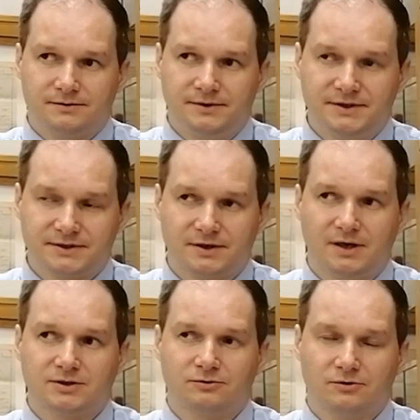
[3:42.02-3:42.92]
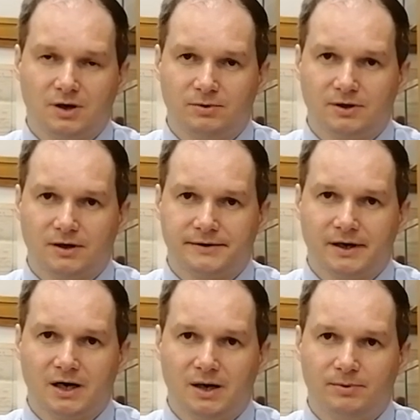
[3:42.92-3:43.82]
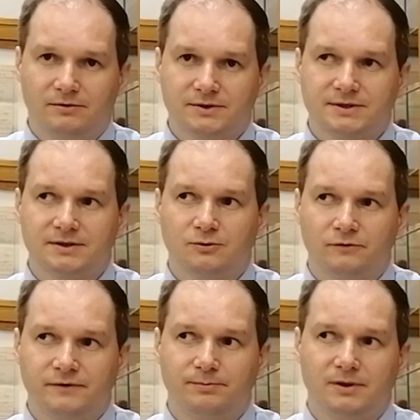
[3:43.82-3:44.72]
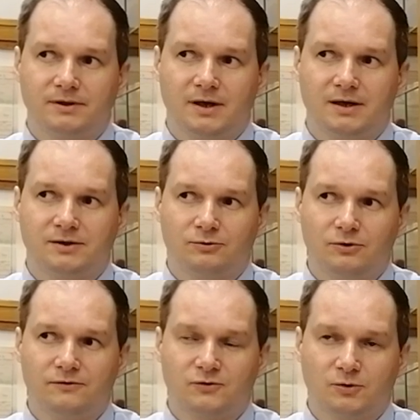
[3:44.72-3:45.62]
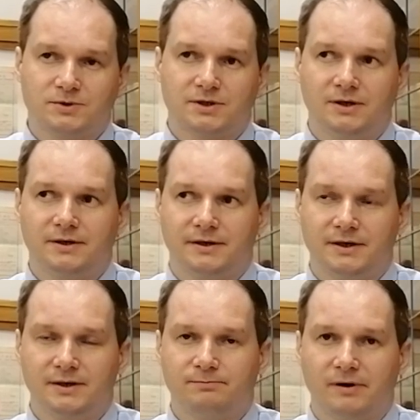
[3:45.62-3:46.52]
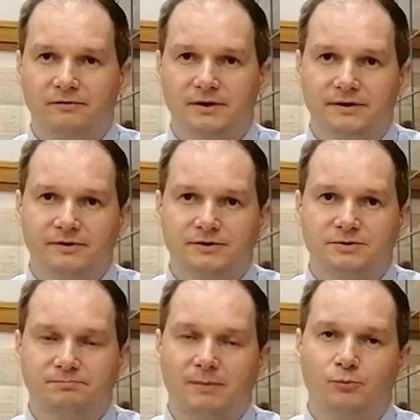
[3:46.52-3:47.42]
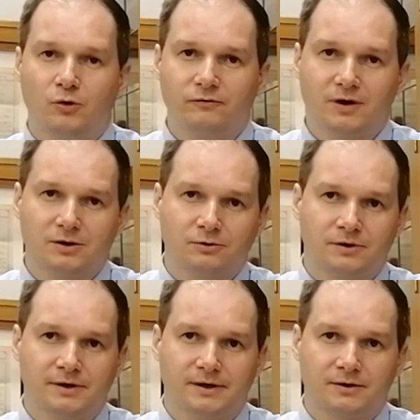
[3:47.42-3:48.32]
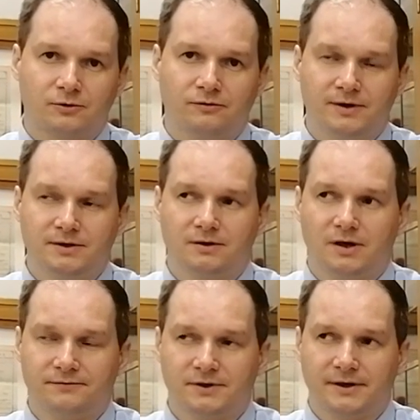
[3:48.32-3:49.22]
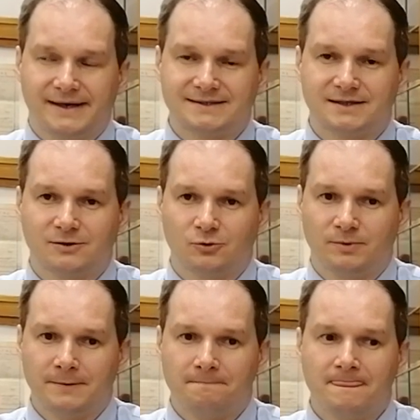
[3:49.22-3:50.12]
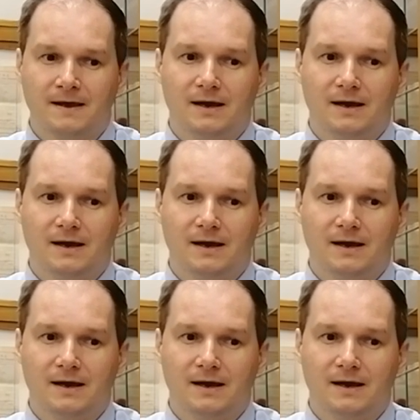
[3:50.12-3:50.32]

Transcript: не сразу, он как бы так накапливался, но выпал на долю в том числе и Павла Ивановича Попова, который руководил кафедрой астрономии.